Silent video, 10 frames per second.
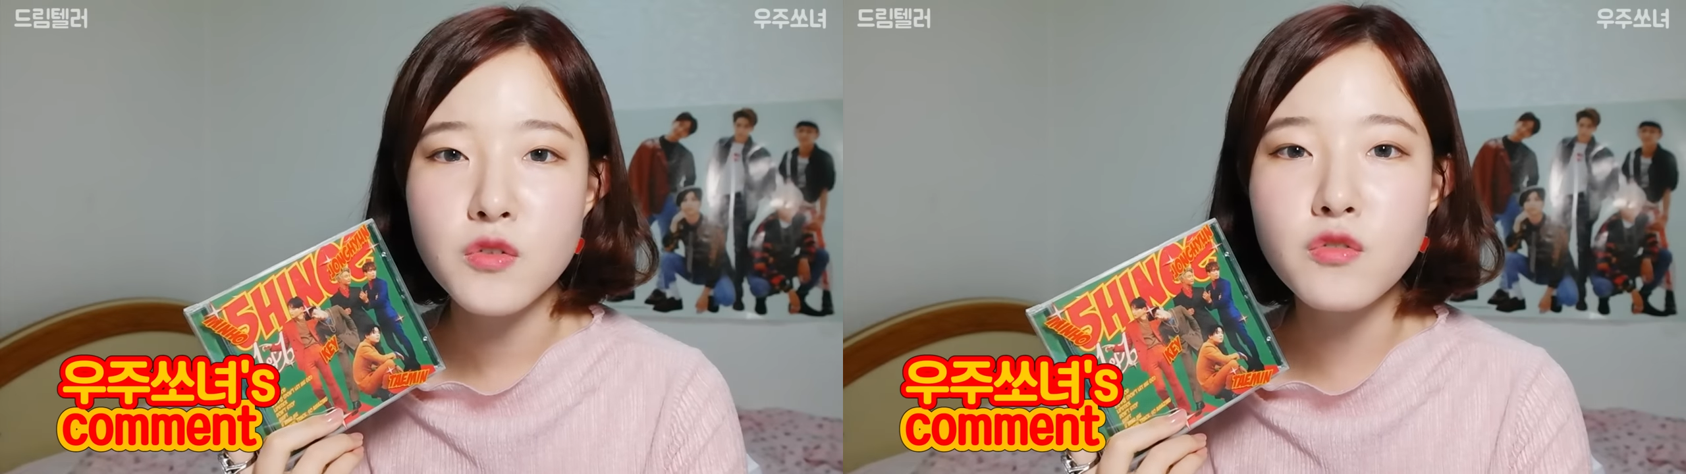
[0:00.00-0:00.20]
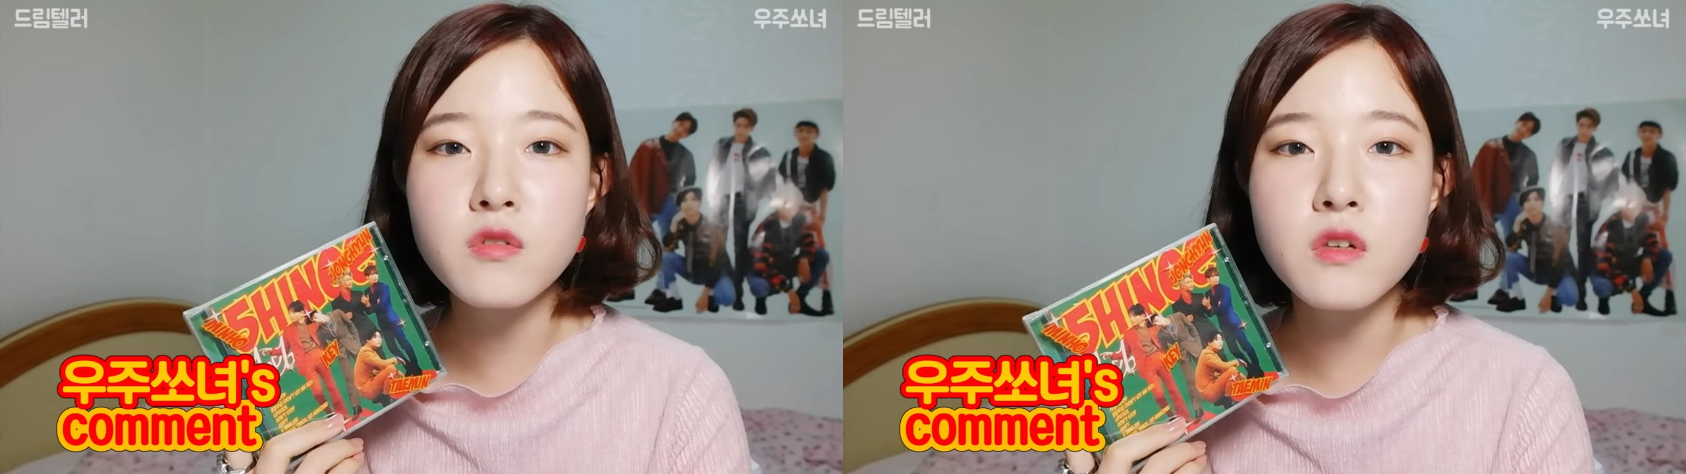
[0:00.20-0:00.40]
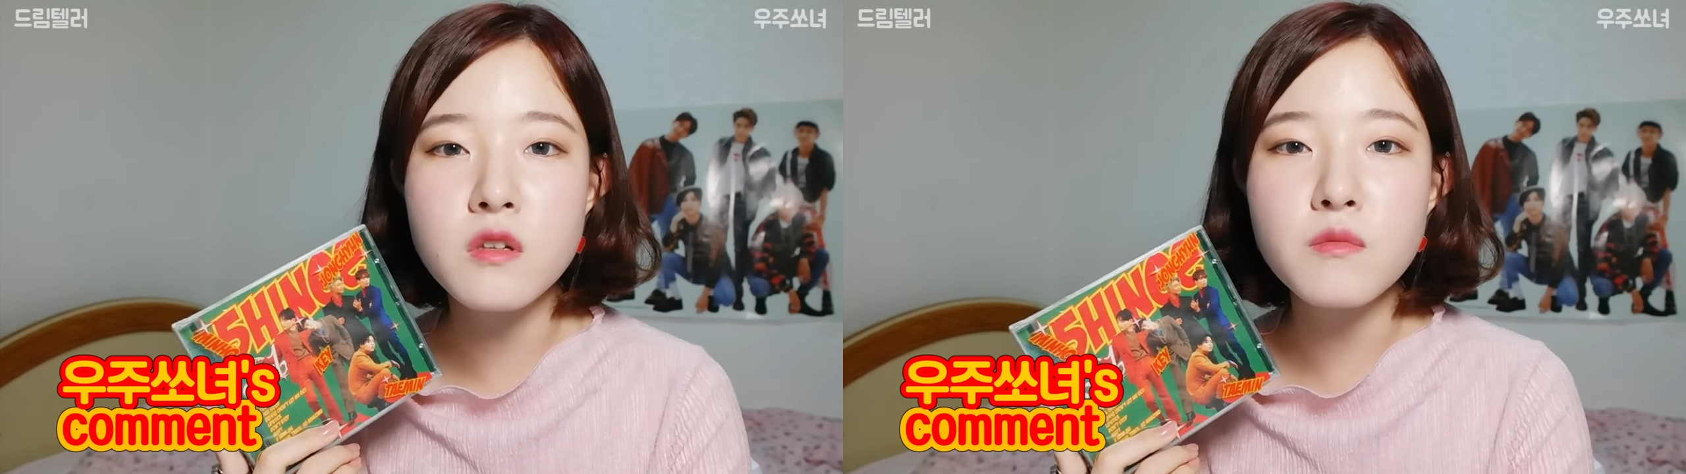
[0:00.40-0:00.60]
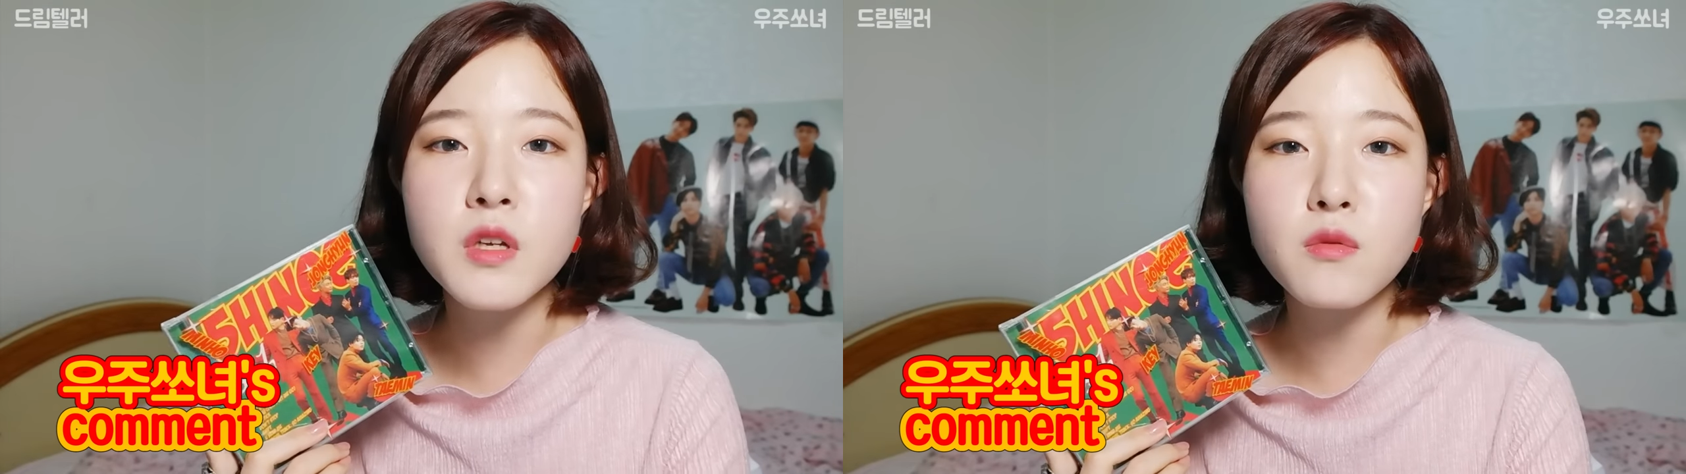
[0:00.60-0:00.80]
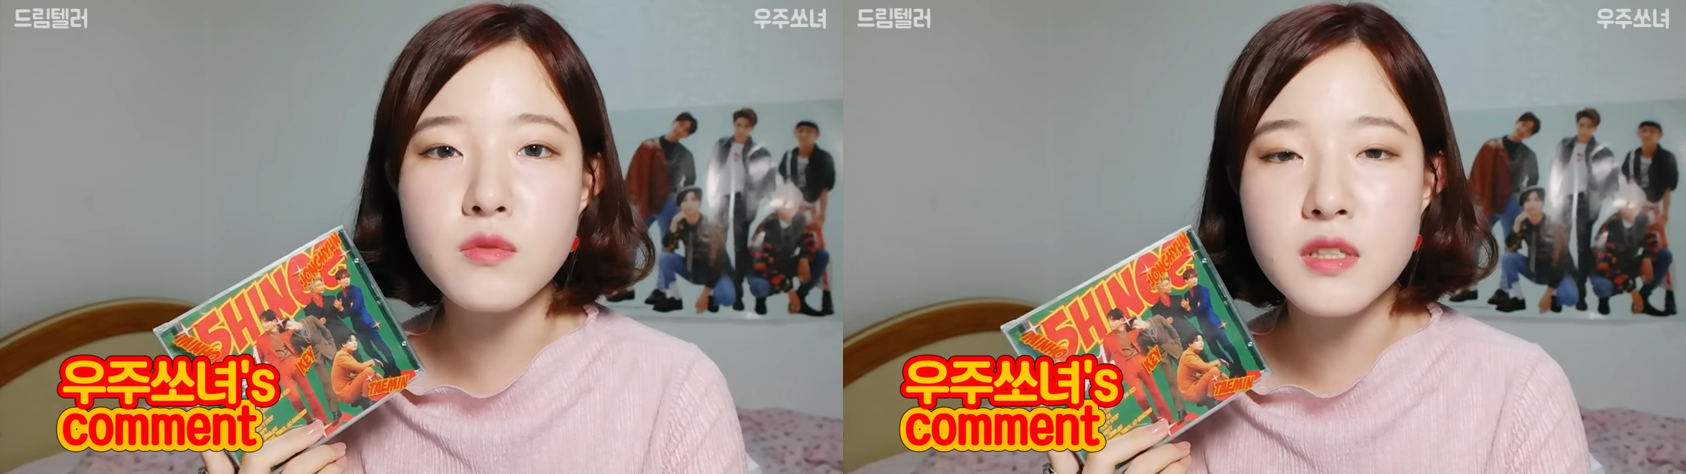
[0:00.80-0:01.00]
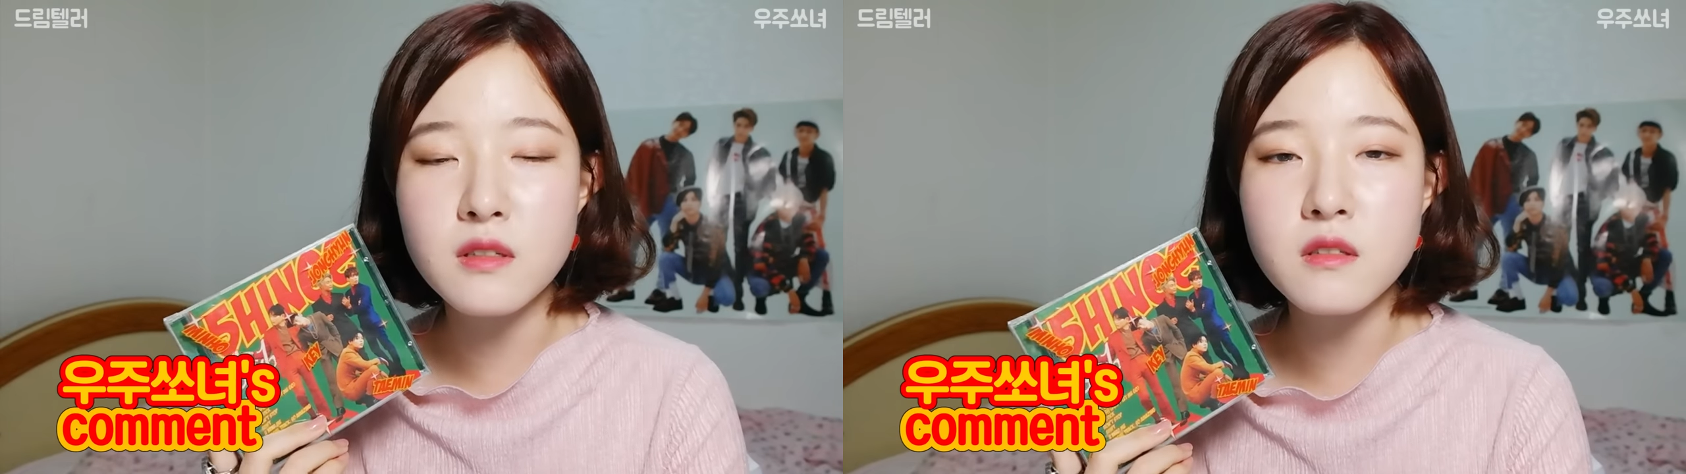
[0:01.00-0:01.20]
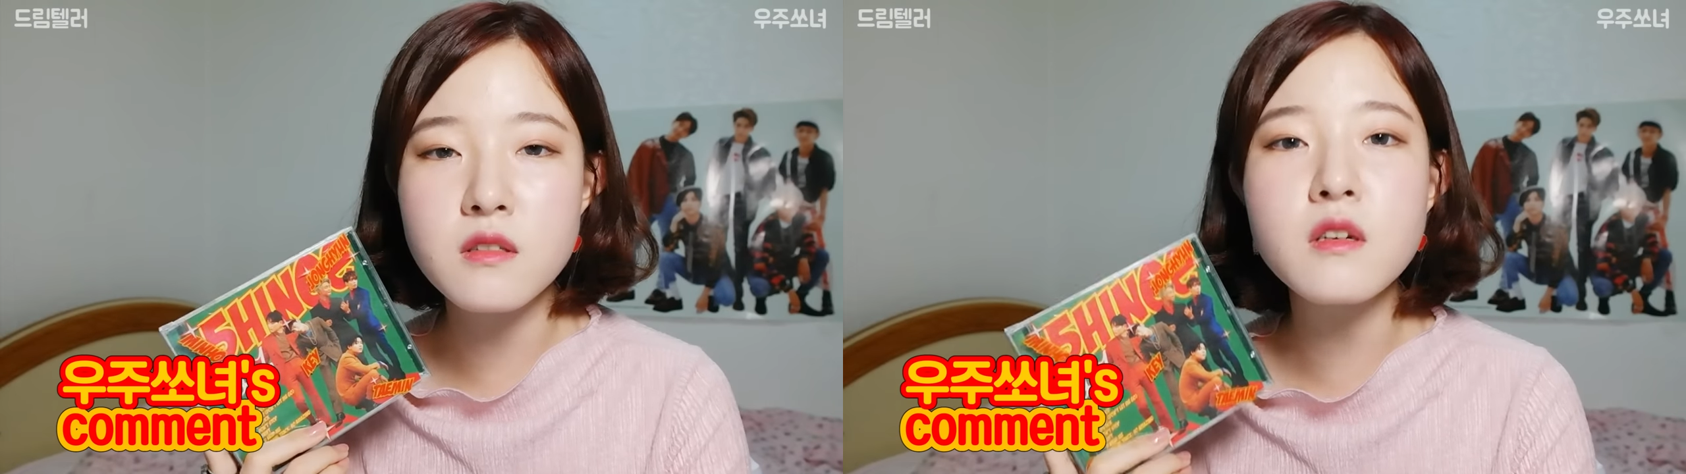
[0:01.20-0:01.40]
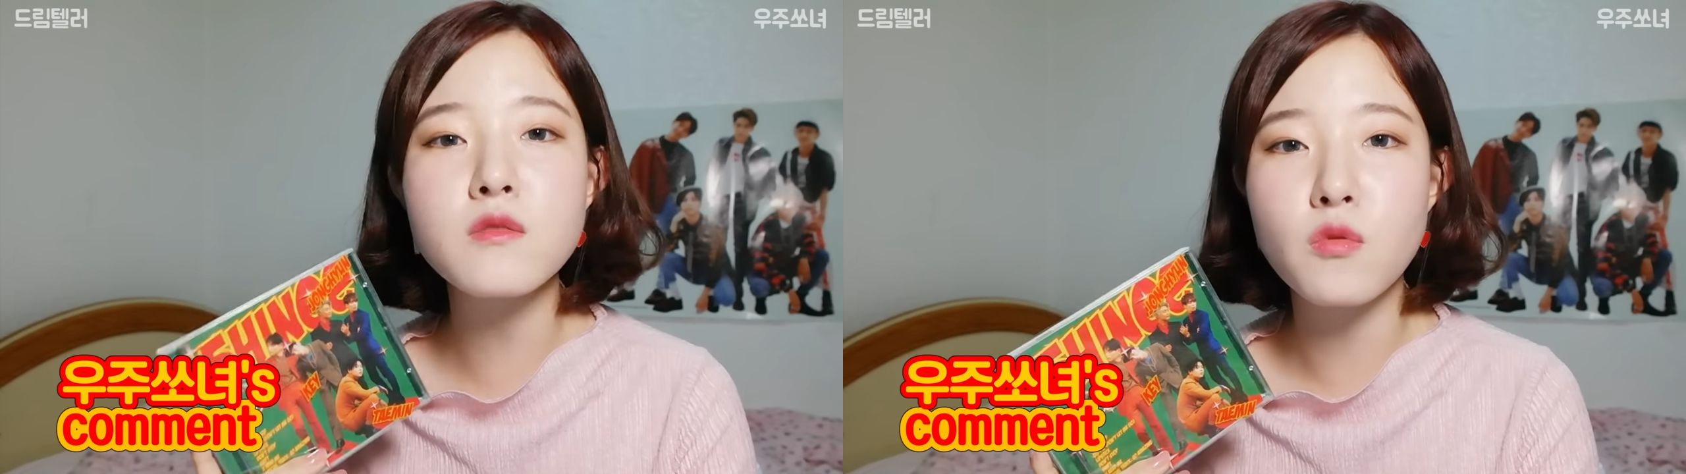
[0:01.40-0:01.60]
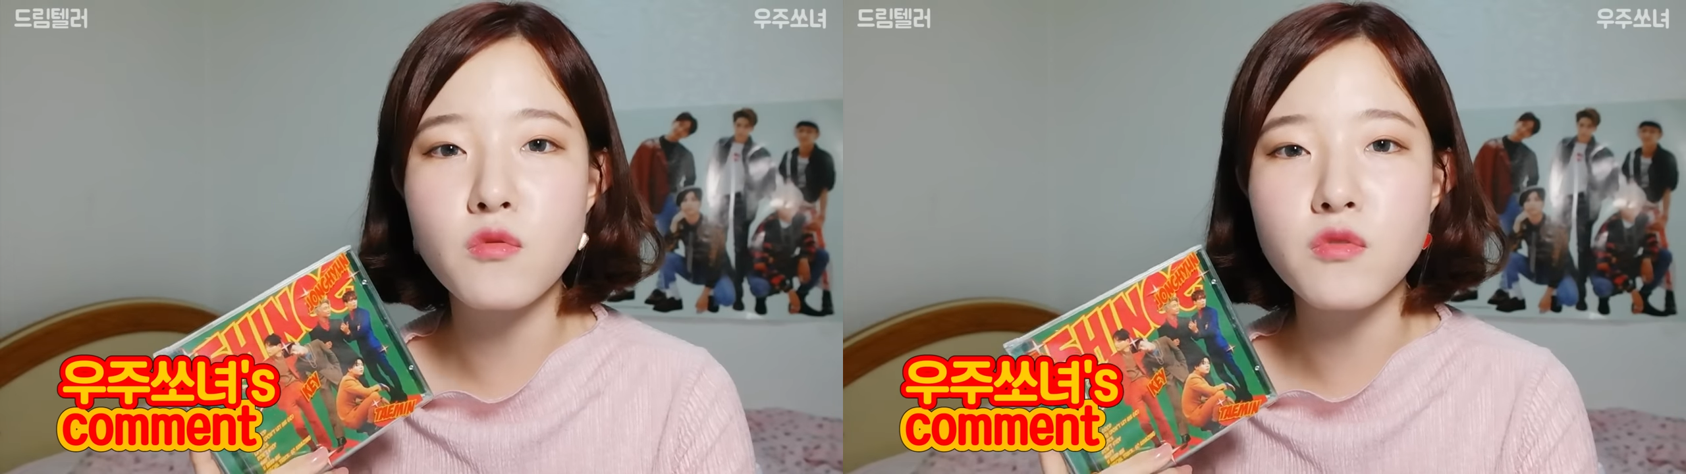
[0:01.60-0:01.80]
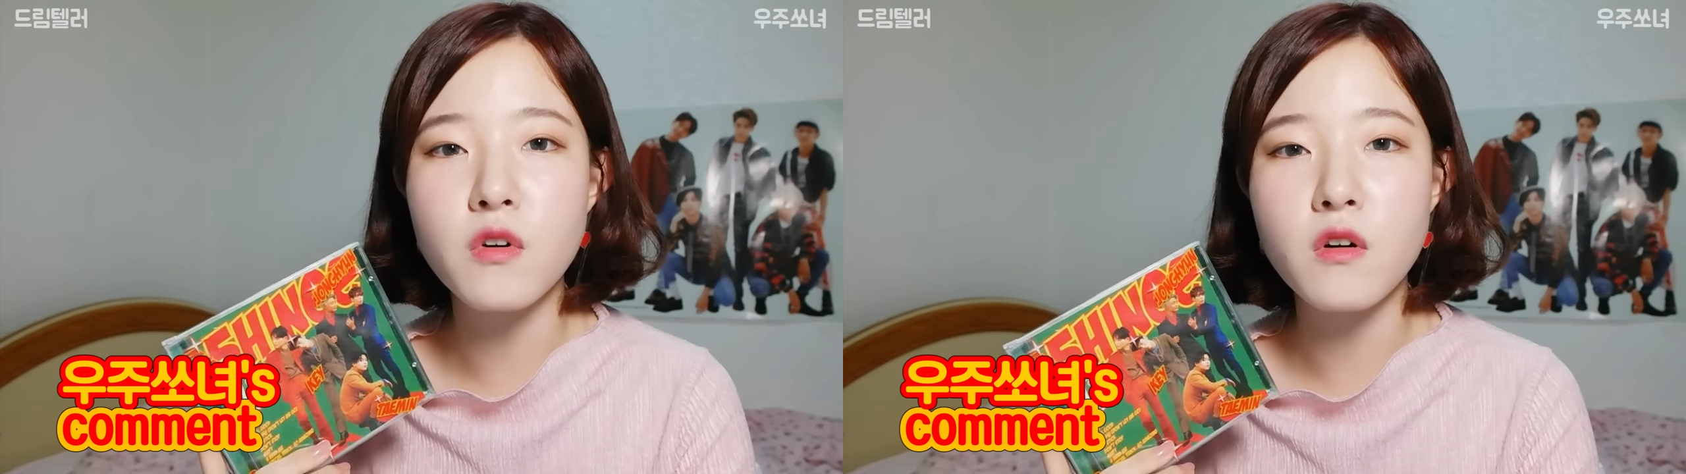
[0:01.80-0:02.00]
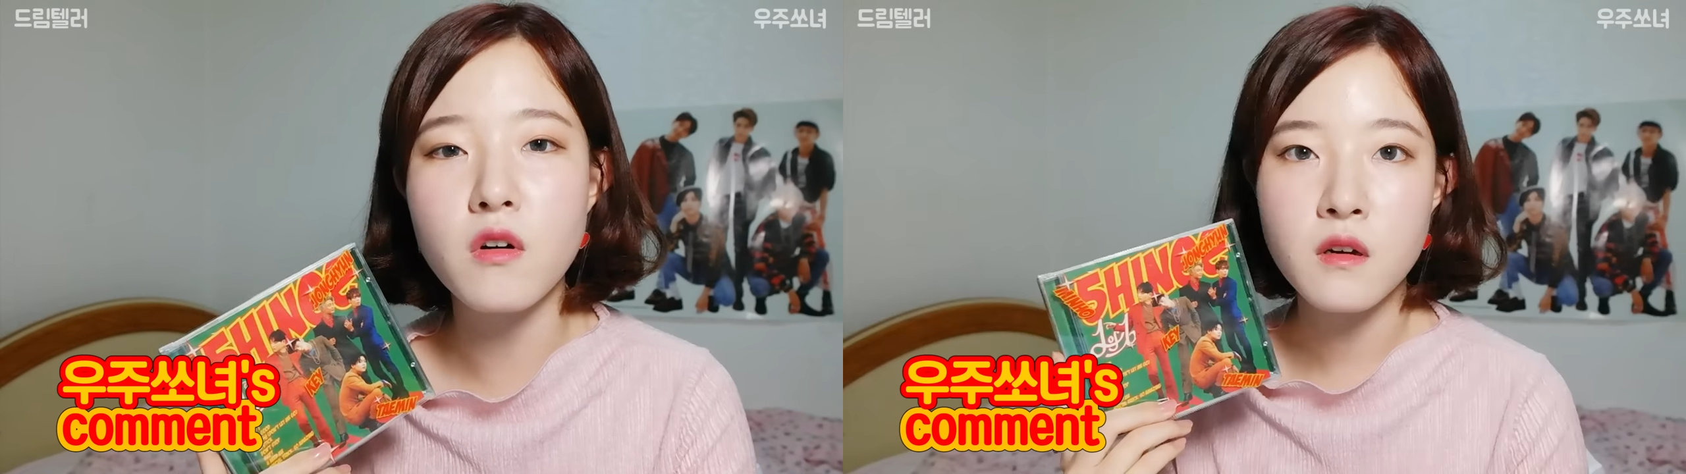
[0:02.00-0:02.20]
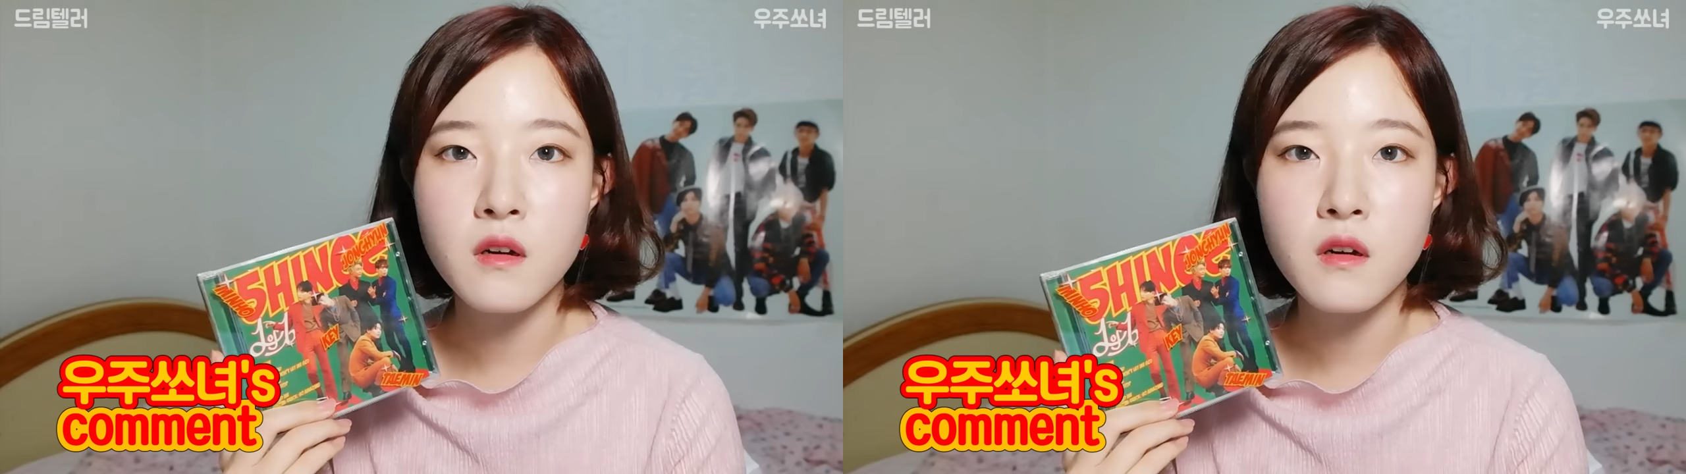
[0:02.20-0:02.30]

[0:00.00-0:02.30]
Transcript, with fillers: 유 니드미도 진짜 좋고요